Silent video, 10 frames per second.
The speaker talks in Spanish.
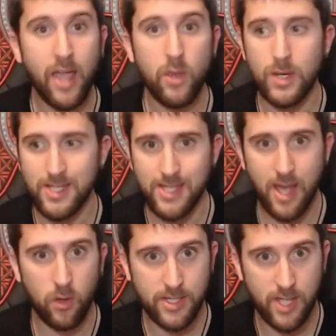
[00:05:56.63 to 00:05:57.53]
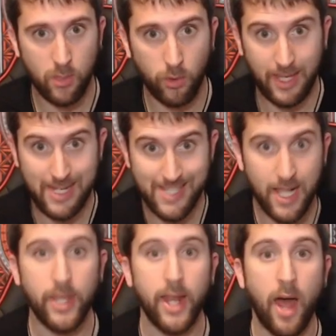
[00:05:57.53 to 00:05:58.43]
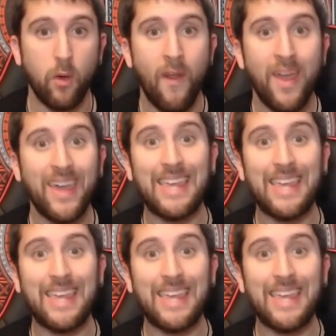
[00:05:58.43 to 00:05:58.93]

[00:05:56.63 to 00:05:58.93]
hay un estado de salud que está alterado